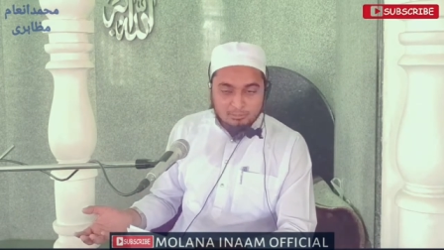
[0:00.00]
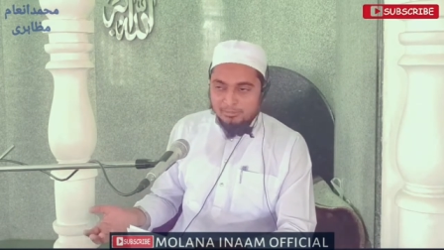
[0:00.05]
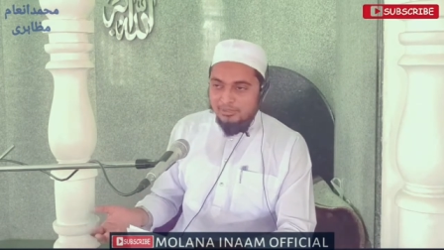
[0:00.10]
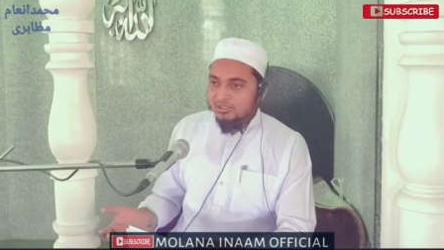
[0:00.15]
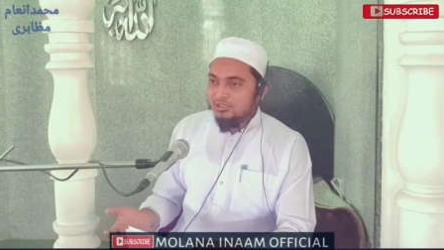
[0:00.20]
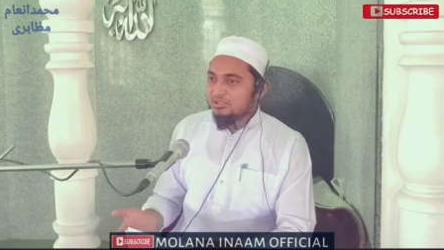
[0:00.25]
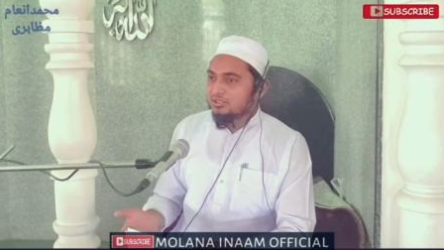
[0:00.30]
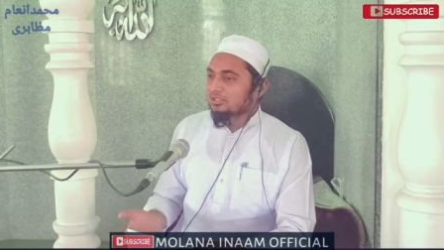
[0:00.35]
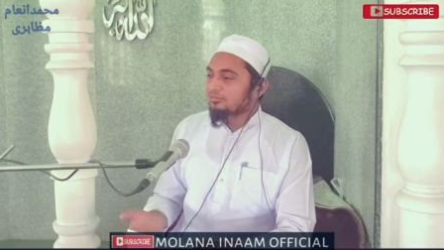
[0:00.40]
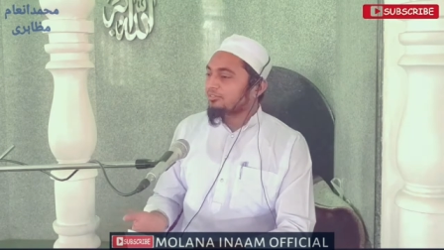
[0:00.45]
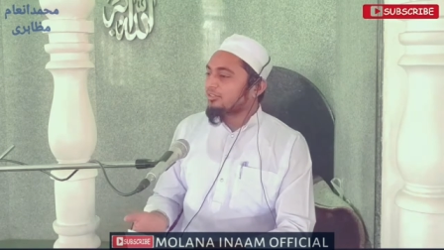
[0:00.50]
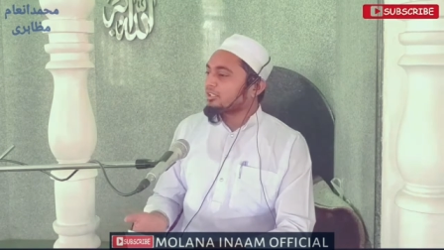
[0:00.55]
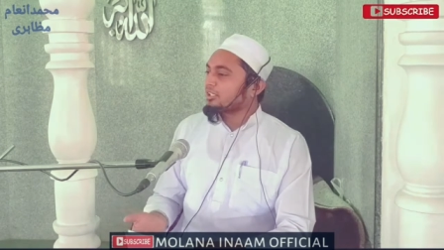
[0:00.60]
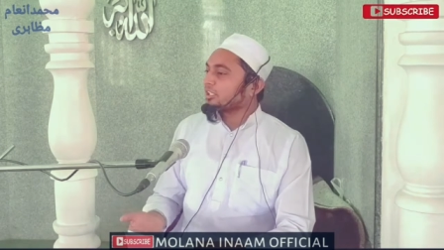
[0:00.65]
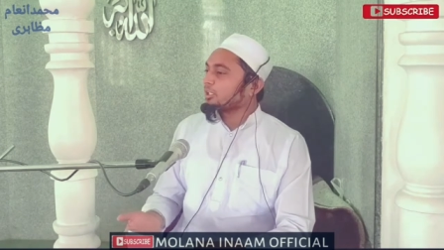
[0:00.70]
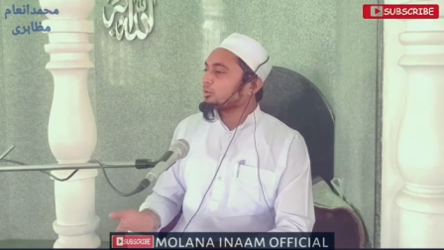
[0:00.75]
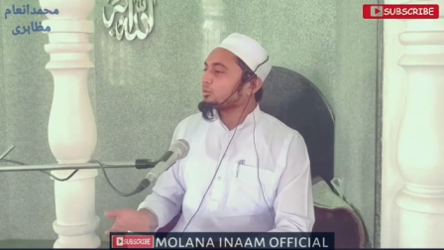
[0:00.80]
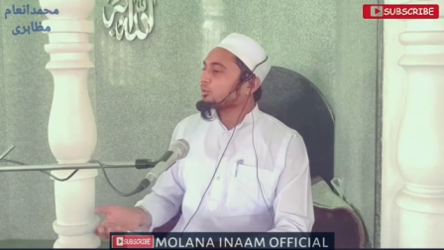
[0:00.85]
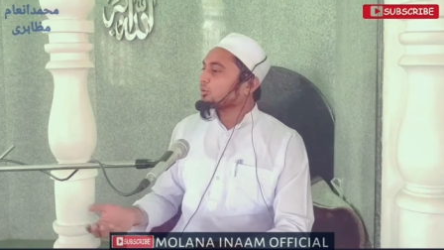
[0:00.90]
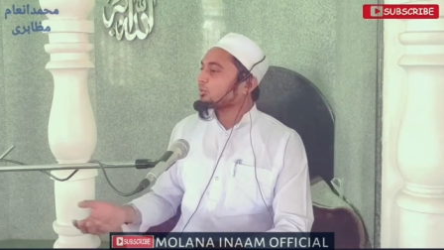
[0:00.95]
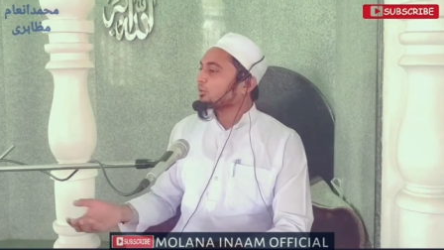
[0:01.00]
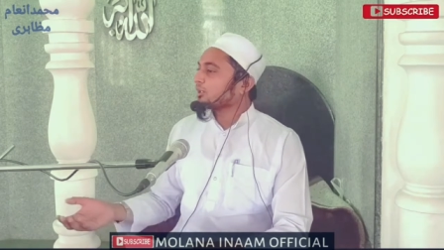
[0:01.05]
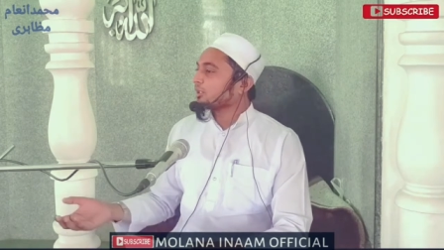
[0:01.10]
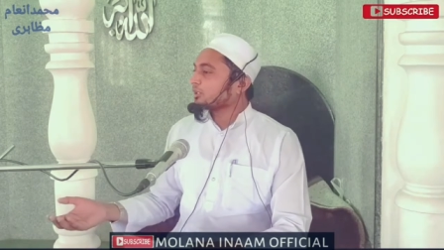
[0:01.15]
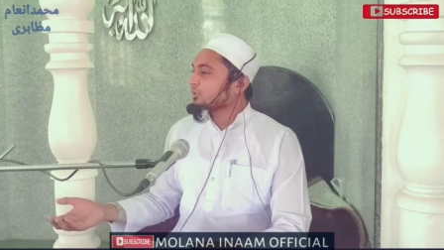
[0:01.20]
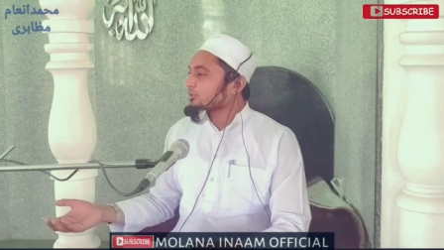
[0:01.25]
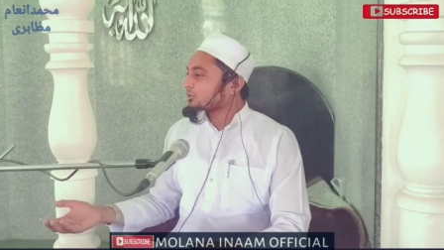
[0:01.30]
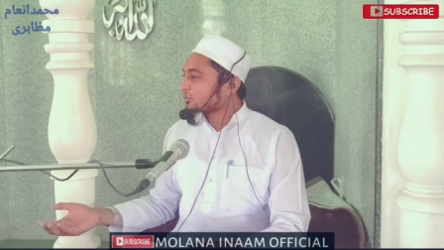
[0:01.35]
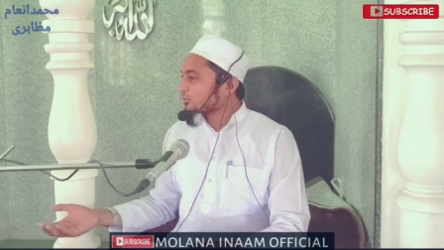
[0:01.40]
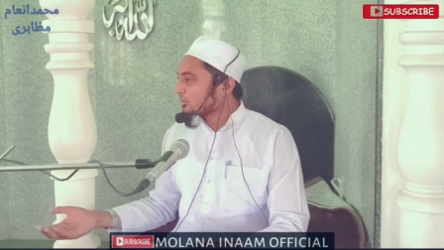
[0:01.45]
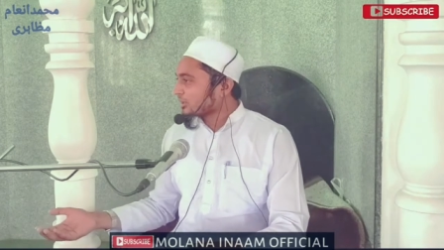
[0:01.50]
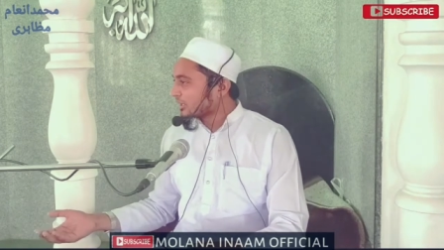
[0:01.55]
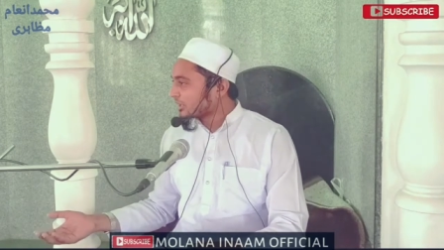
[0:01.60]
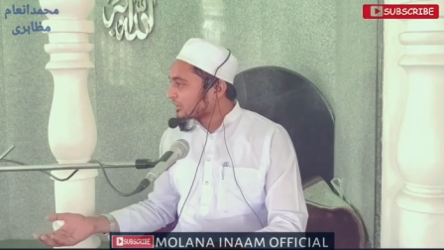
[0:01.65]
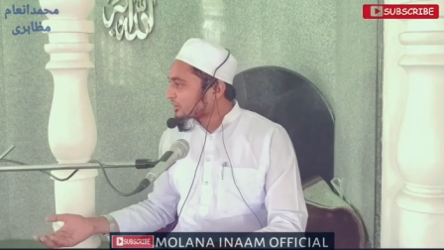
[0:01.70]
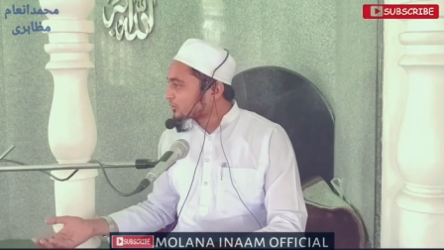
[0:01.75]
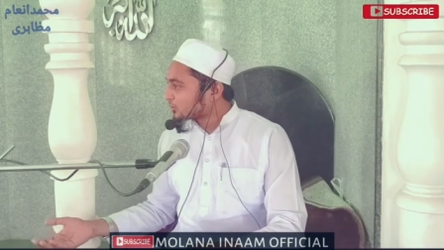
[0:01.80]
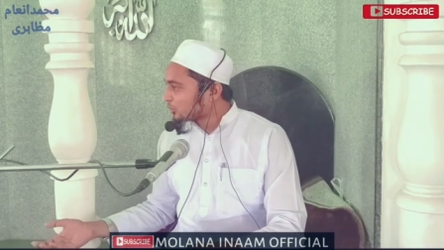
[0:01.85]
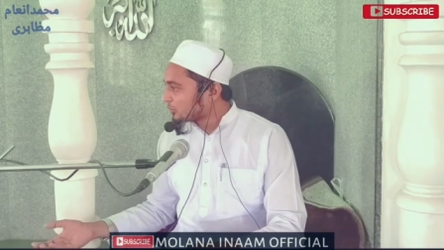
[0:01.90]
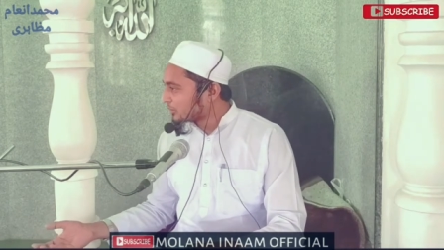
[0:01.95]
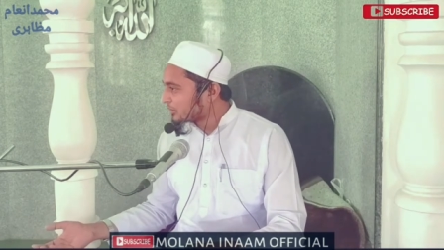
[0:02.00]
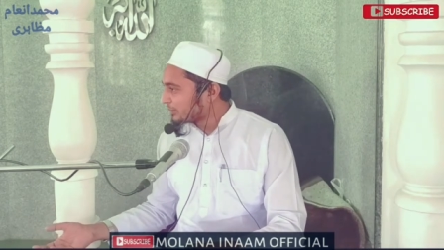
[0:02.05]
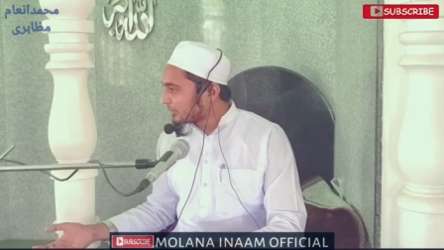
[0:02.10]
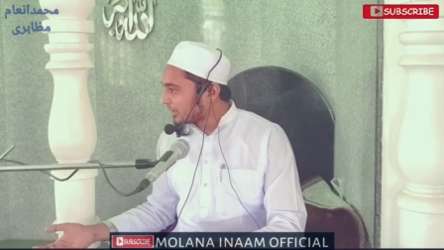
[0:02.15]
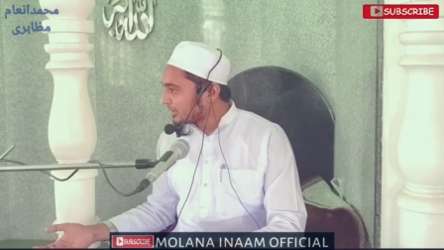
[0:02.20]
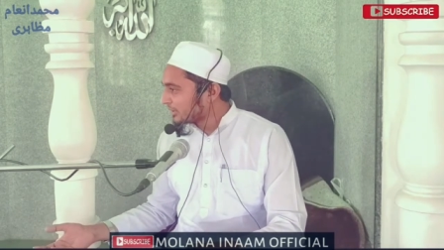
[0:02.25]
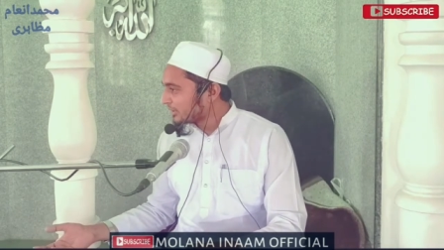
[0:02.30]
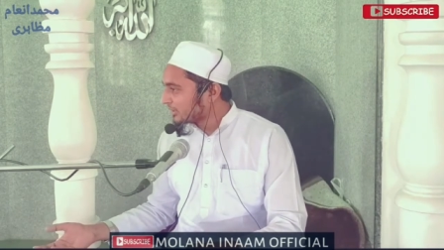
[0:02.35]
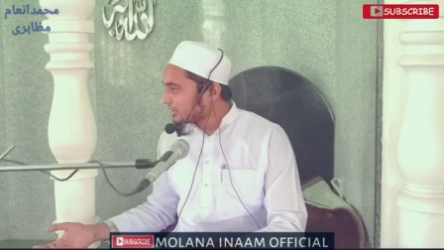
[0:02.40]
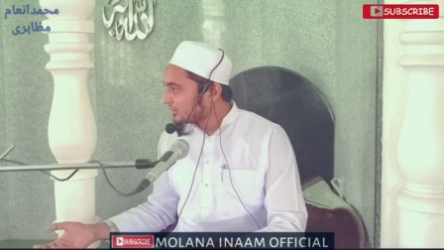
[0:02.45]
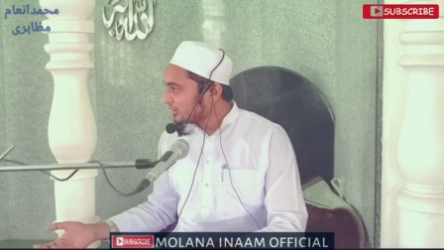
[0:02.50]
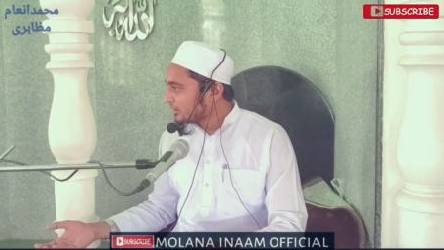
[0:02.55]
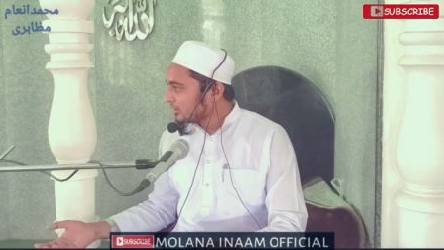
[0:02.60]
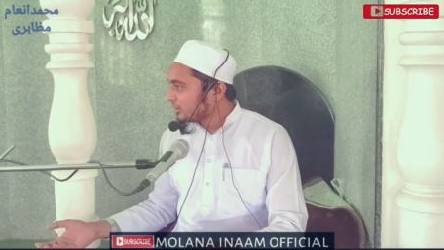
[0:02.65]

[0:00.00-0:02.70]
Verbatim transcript: बस इतना फ़र्क है उन्होंने रसूलुल्लाह की सोबत पाई है